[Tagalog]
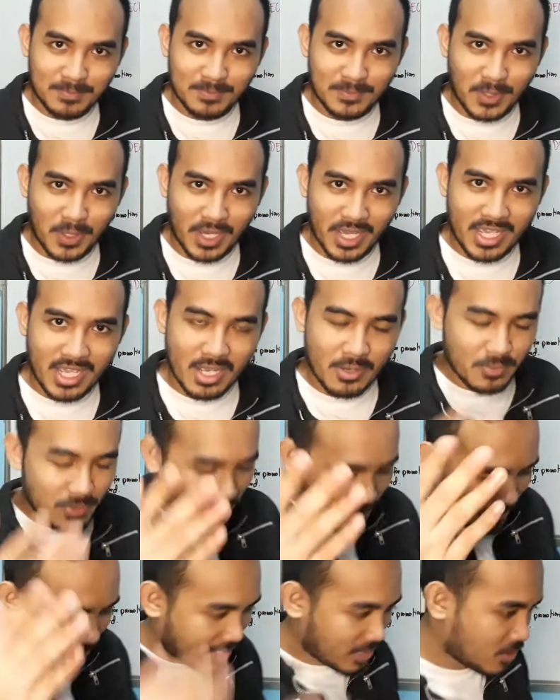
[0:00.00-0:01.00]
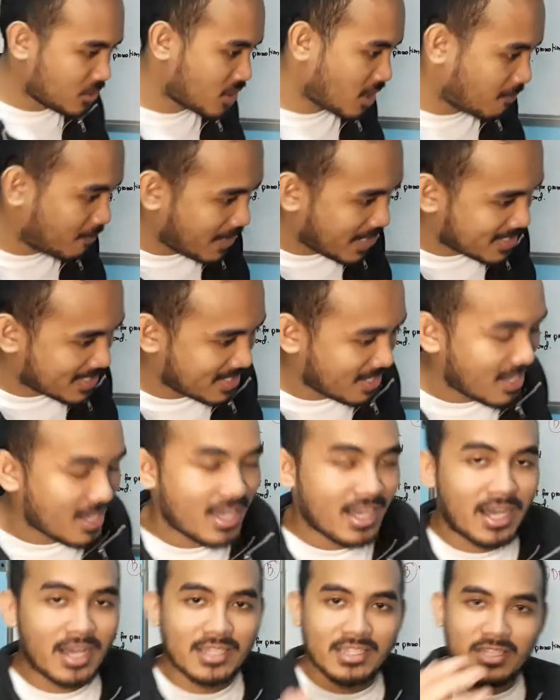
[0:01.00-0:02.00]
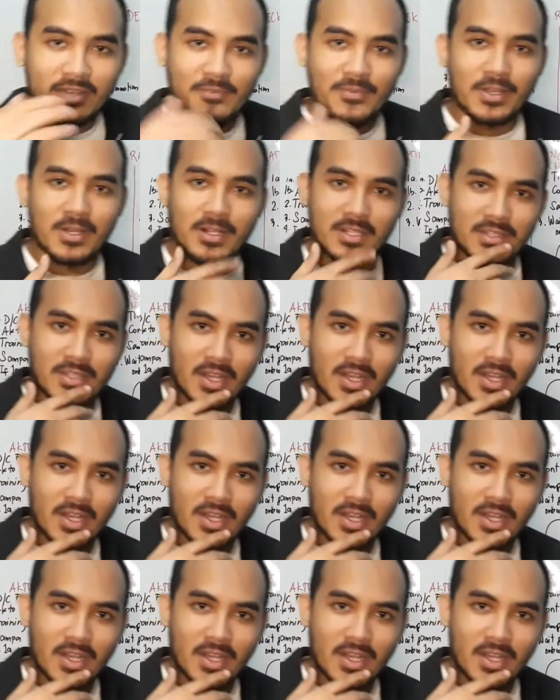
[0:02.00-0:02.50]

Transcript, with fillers: Okay, I want to make your job less uh, difficult.